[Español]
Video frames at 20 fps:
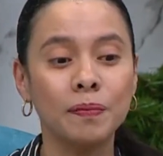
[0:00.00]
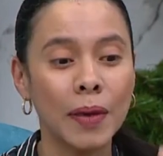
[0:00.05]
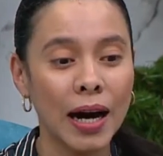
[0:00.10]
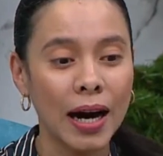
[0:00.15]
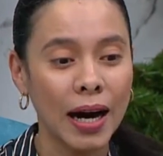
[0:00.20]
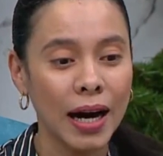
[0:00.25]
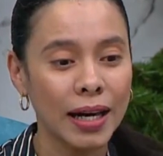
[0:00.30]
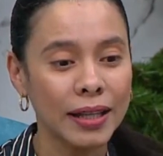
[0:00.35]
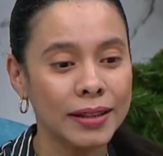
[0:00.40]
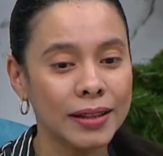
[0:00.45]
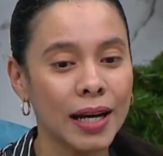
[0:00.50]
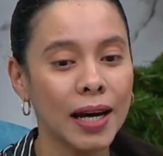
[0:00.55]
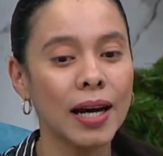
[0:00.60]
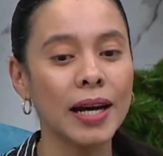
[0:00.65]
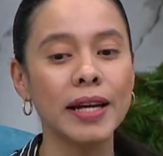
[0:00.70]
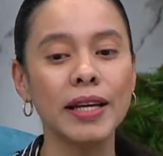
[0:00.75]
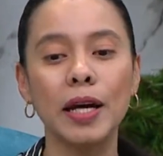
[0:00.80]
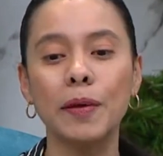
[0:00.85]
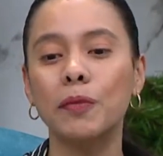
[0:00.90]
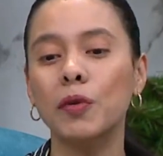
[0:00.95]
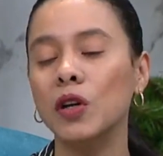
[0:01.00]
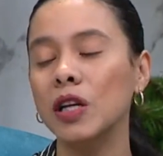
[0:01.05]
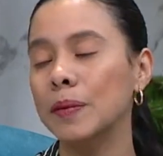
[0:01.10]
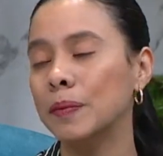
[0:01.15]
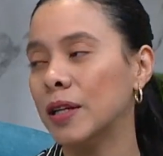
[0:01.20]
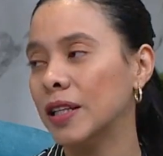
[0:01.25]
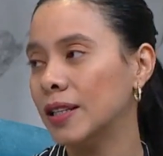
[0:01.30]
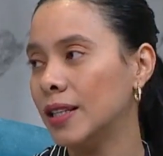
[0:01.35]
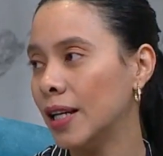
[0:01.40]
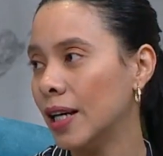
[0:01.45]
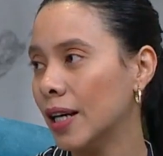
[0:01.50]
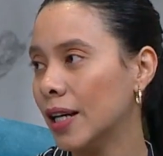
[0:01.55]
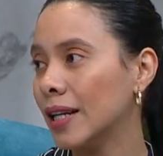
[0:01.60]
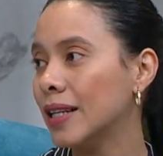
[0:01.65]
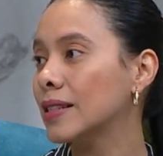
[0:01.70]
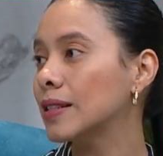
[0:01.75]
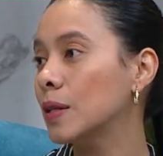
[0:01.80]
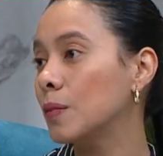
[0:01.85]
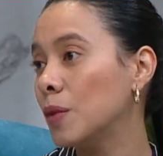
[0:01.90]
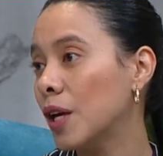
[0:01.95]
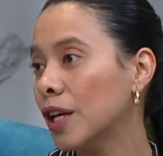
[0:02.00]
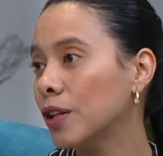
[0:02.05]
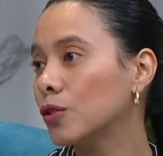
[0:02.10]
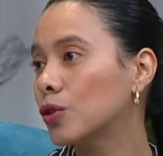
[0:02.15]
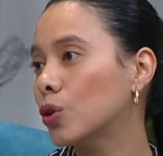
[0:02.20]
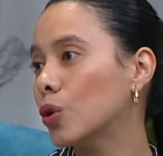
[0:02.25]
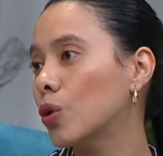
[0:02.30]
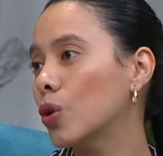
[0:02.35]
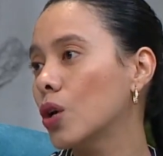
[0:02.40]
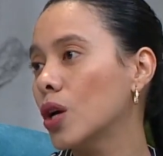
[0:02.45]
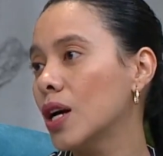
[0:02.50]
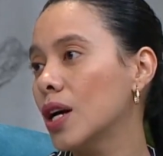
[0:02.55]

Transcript: baja talla, problemas de crecimiento.